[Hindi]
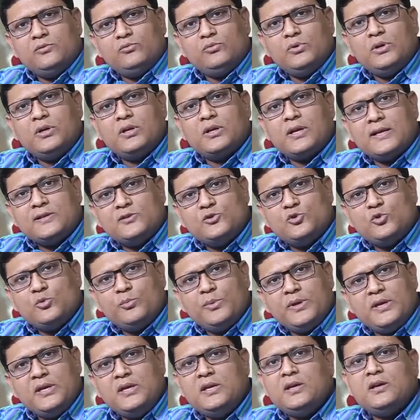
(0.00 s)
वह राज्यों
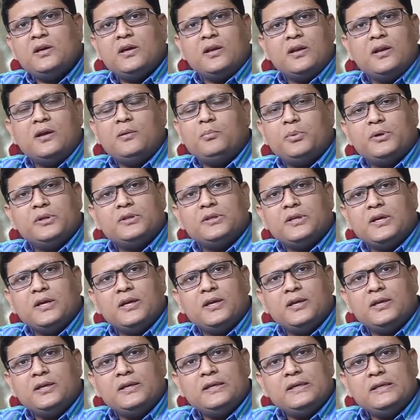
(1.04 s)
में ही करना पड़ता है